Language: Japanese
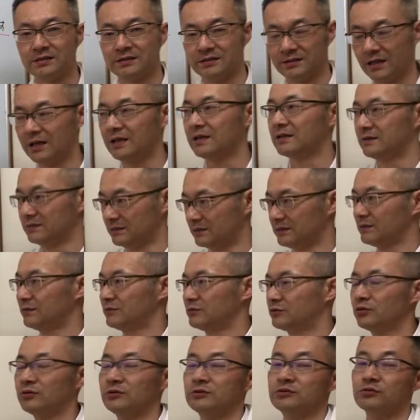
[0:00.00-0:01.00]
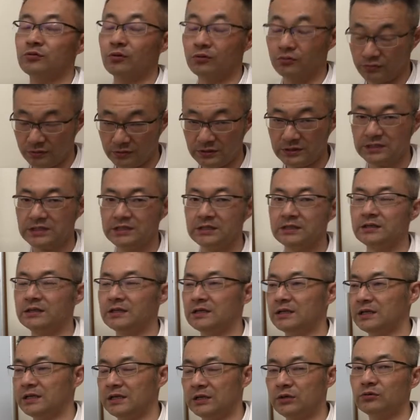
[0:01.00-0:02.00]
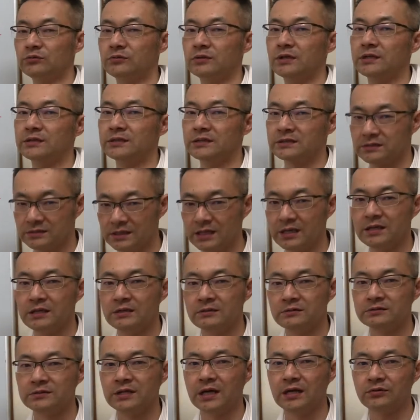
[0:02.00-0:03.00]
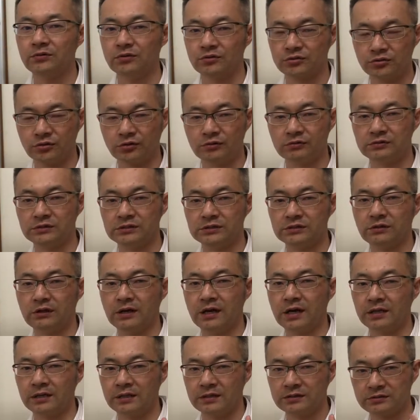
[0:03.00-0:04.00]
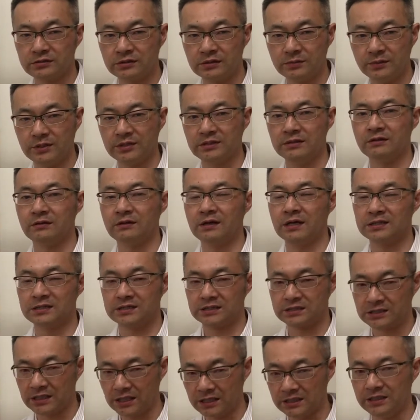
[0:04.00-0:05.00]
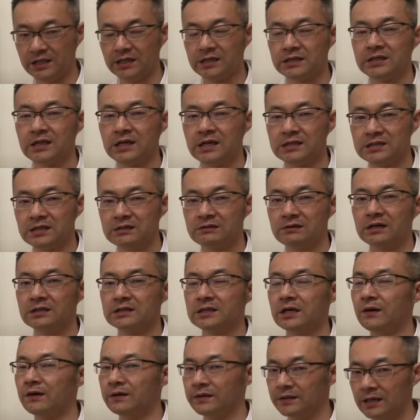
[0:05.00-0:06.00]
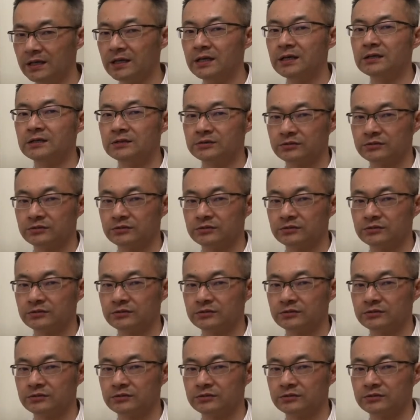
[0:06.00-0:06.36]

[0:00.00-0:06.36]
ね、それすごくいいいいことなんですね普段の食事とか睡眠っていうのがしっかりできてらっしゃる方はね